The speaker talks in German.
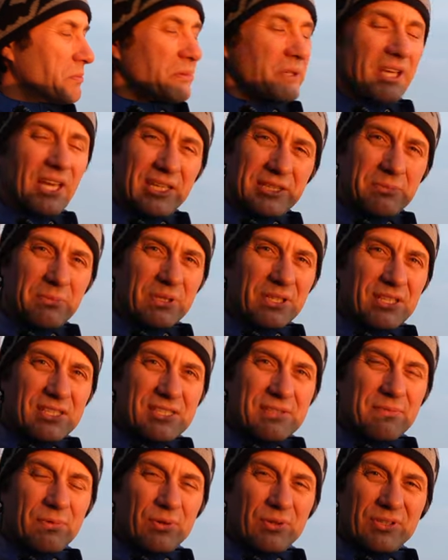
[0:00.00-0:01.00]
mich echt mal
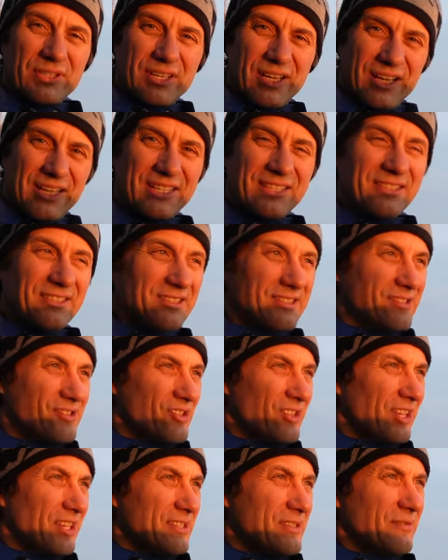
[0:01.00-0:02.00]
gezwungen, keinen
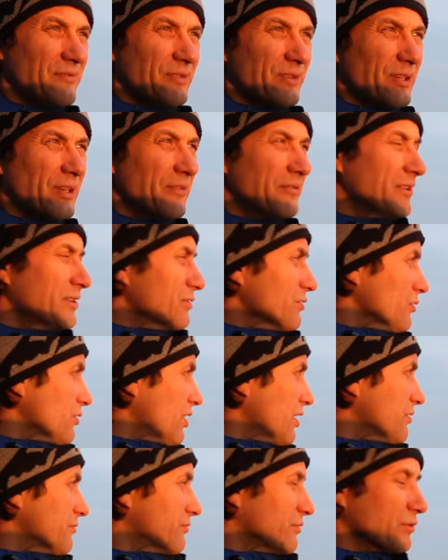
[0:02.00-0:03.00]
Steg zu fotografieren. Doch
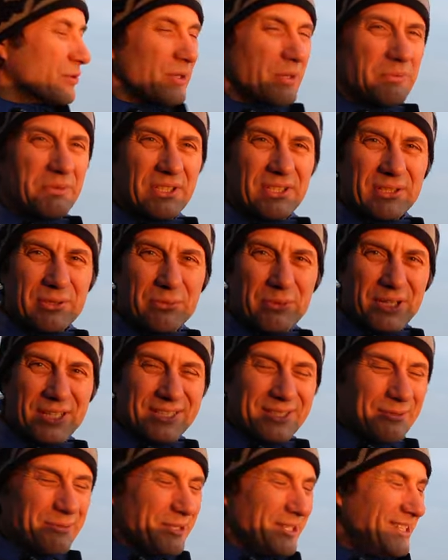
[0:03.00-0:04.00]
ein Foto habe ich ja gemacht,
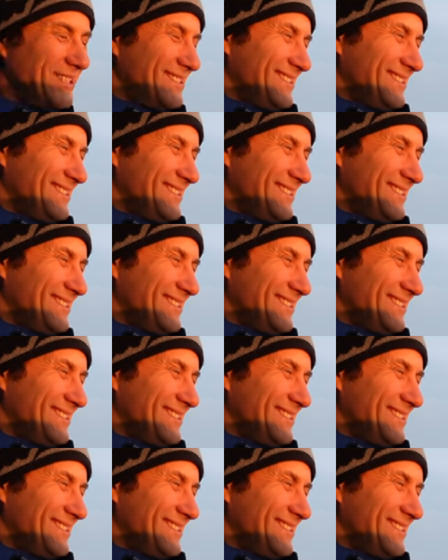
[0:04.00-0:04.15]
aber